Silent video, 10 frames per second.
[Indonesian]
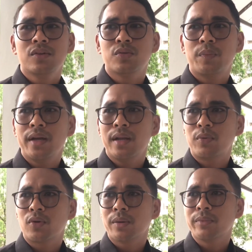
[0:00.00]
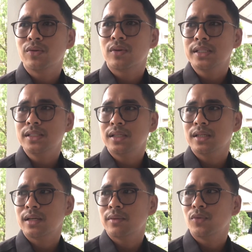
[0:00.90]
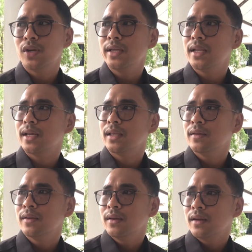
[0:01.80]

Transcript: supaya ada program edukasi ke mulai dari